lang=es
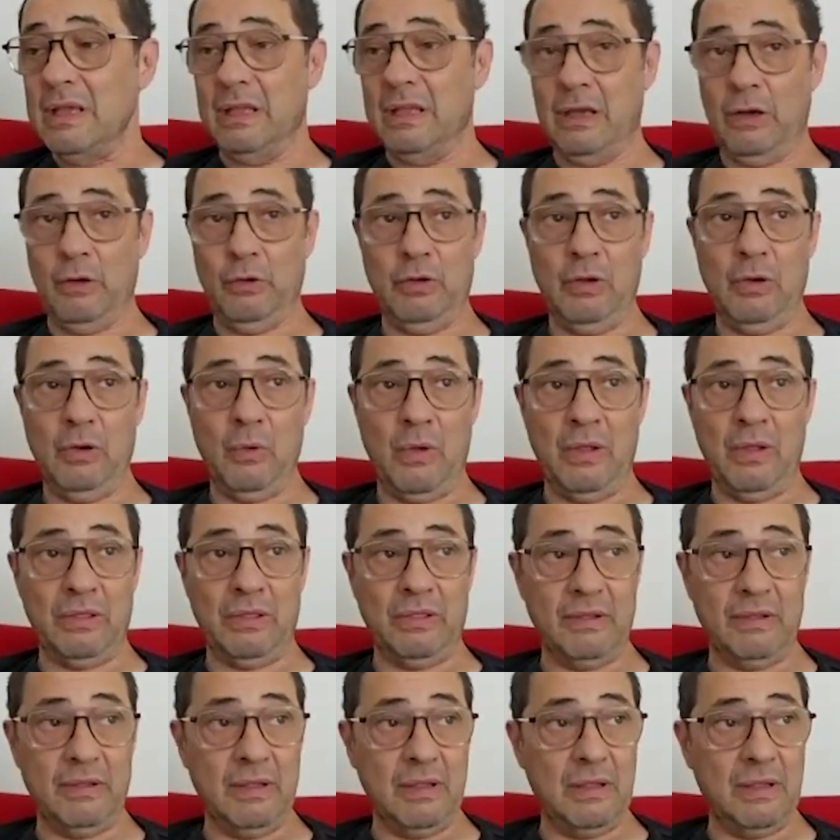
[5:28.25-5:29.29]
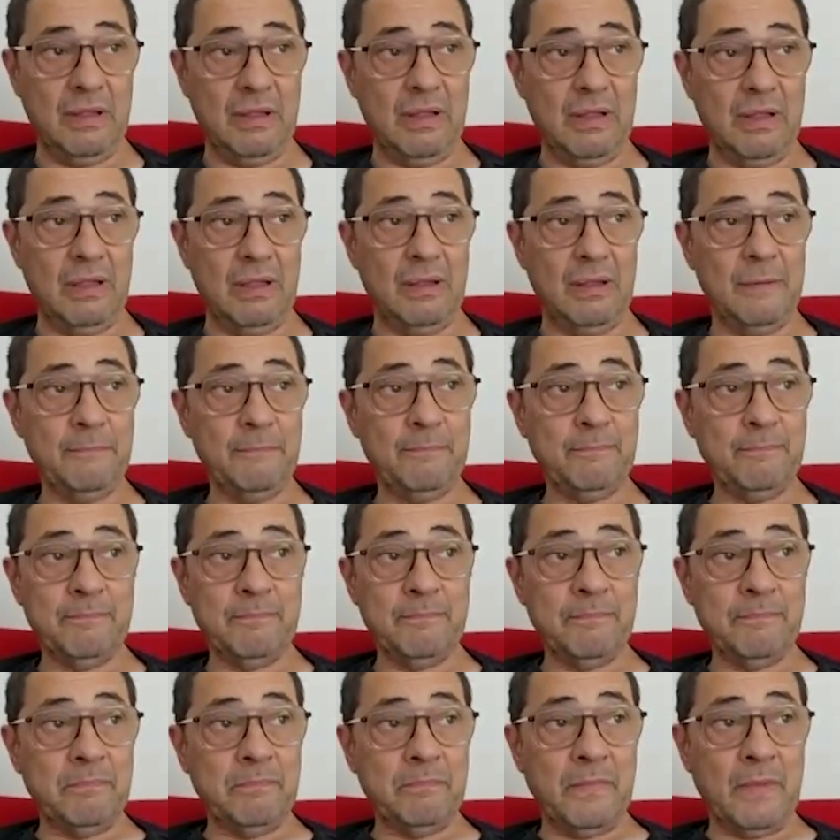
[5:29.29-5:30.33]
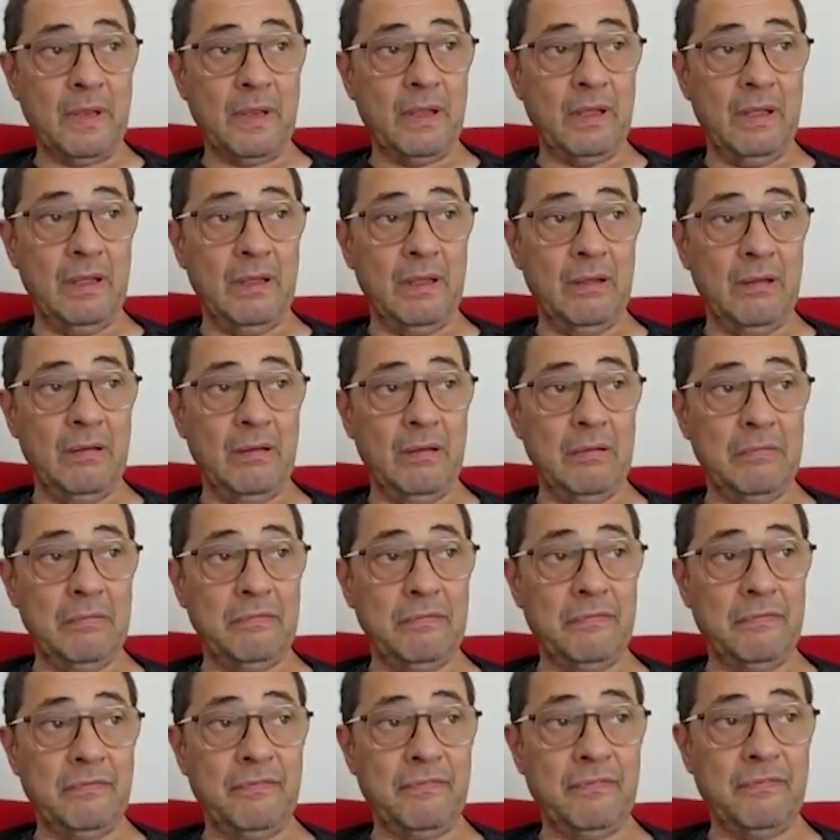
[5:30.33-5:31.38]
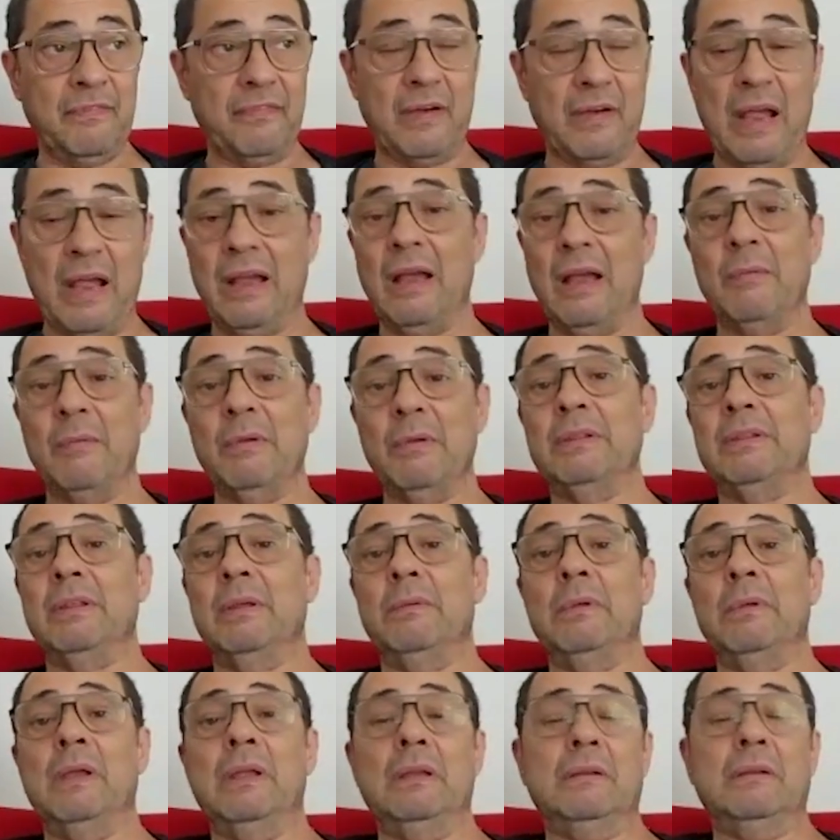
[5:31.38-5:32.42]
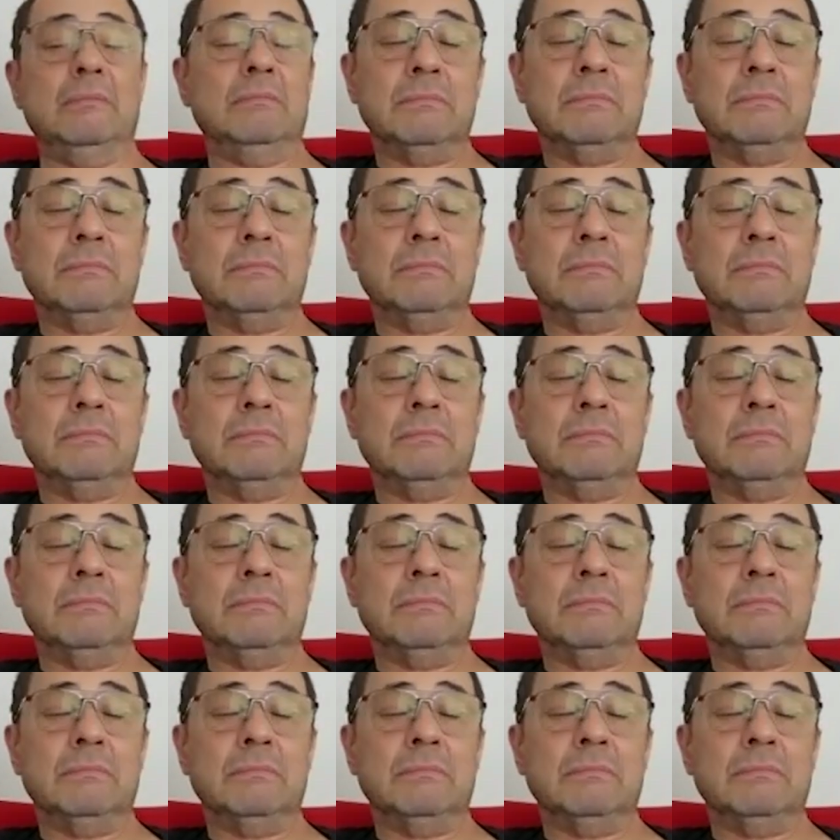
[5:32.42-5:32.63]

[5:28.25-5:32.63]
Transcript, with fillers: creo que lo hace eh, francamente bien.